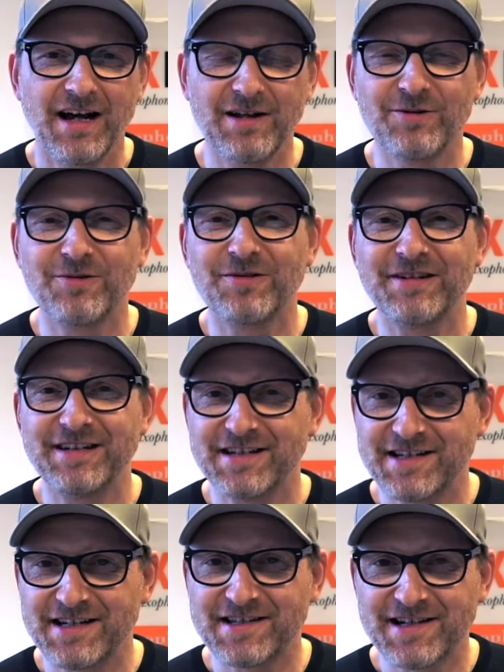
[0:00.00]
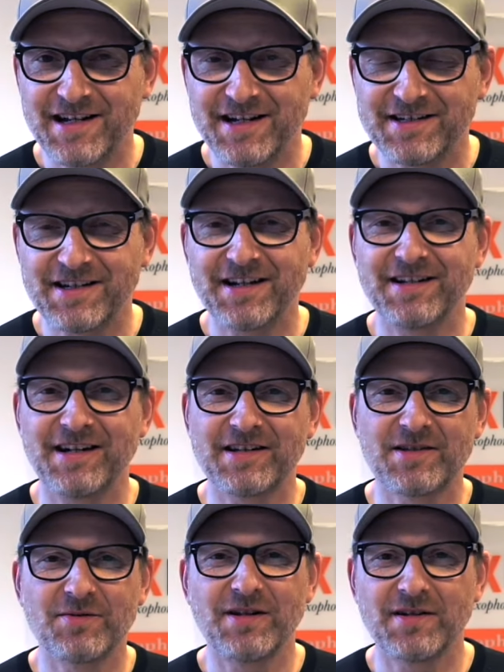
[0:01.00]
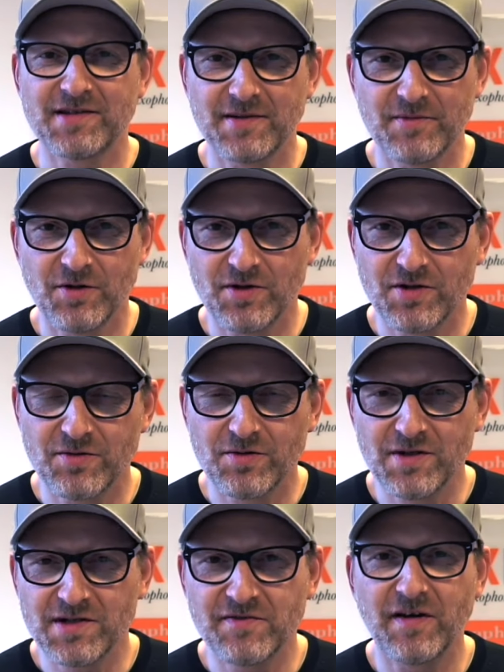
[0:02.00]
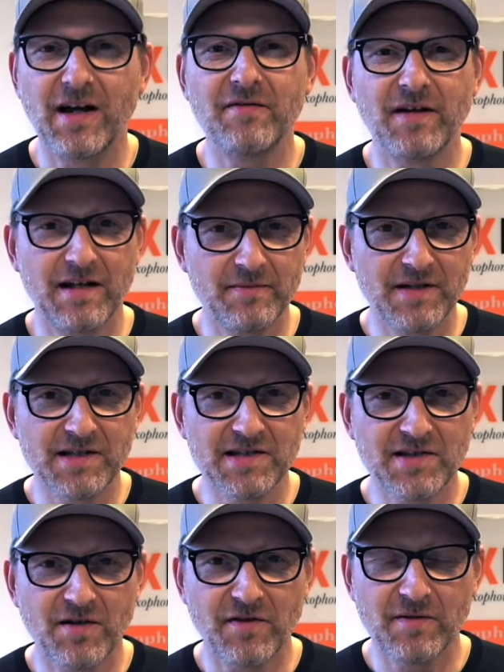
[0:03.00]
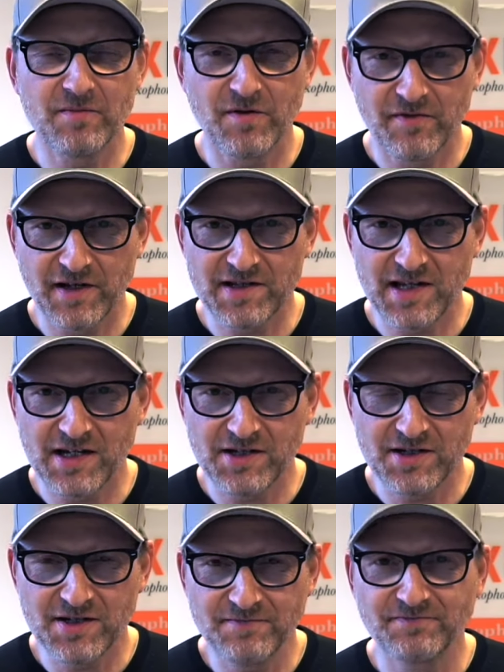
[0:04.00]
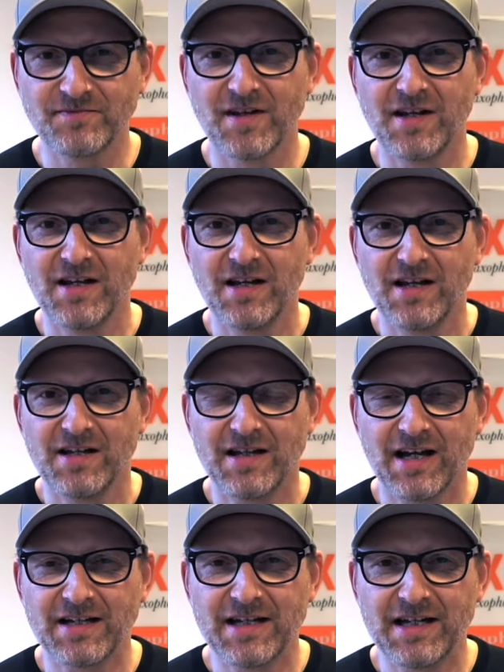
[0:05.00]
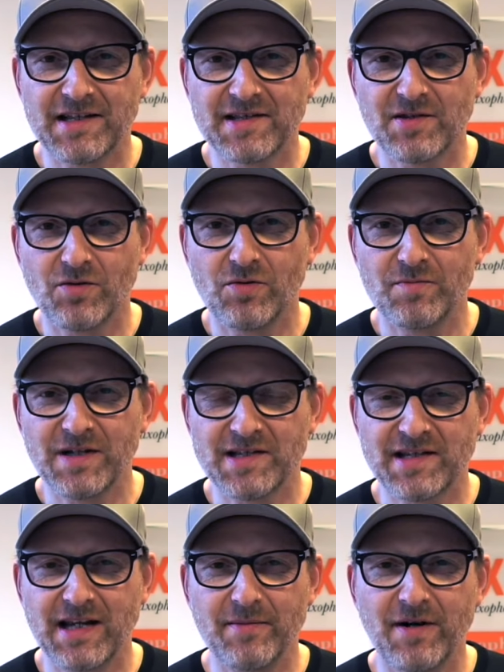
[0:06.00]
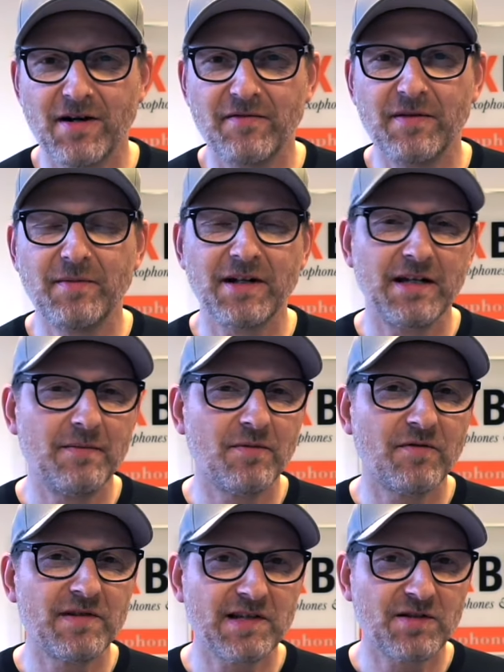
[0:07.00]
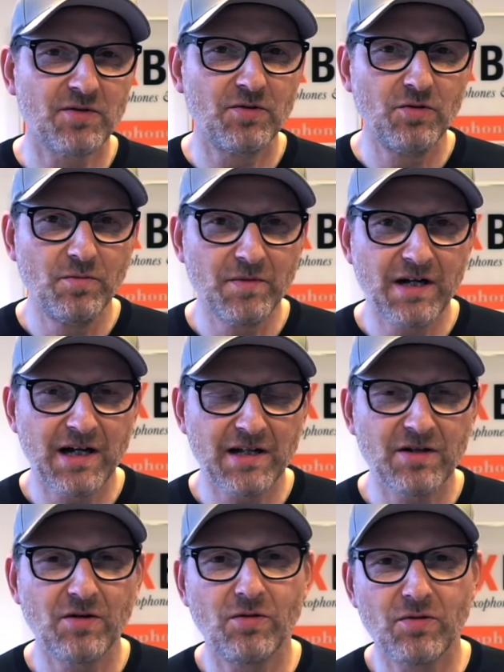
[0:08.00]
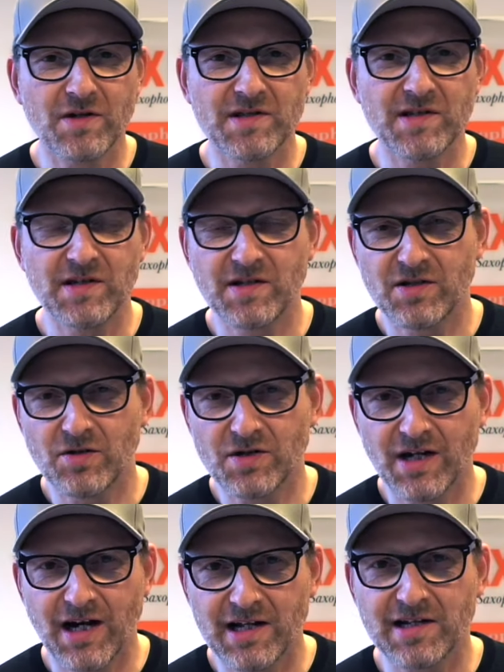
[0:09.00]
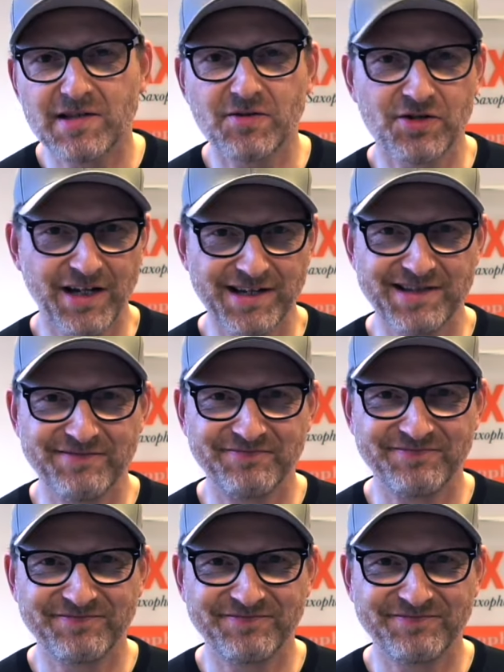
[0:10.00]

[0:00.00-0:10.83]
Hallo, ihr seht es gleich, eine Lektion aus dem neuen Kurs Five Elements of Improvisation. Darin geht es um das Thema, wie man Improvisation üben kann, ohne sich total zu stressen.